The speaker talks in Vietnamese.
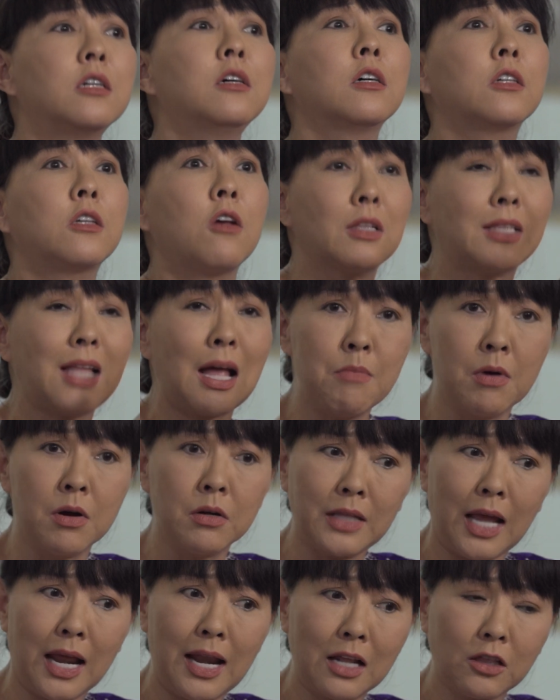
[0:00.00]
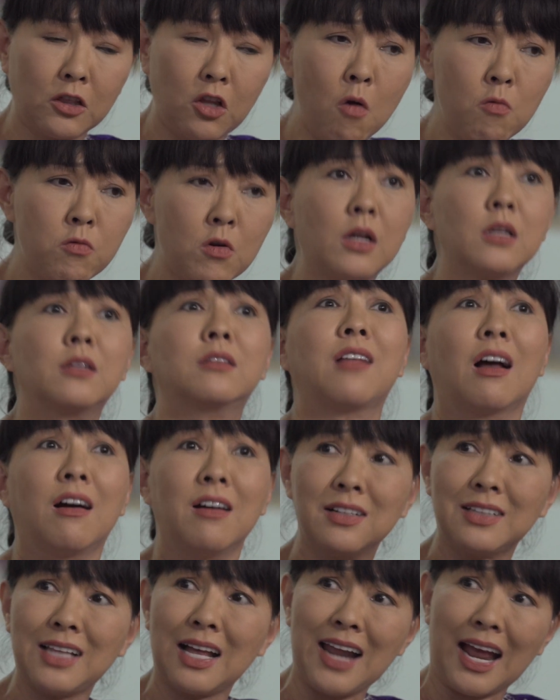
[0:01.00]
đưa cho ta mượn tiền là tốt rồi,
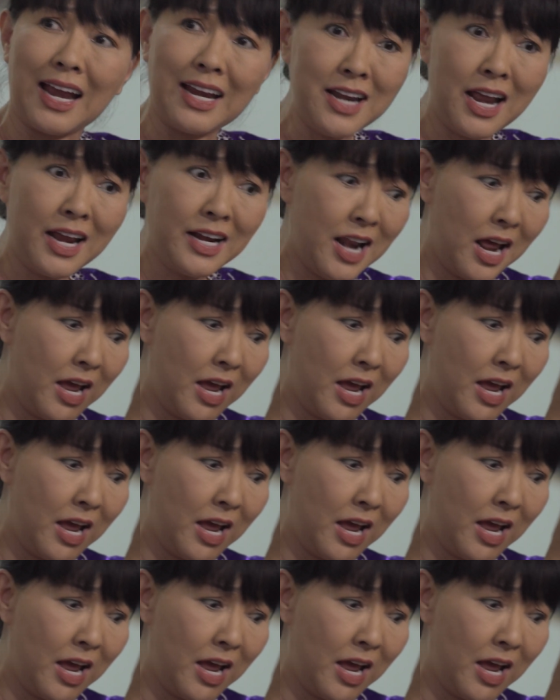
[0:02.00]
tự ta đẩy đi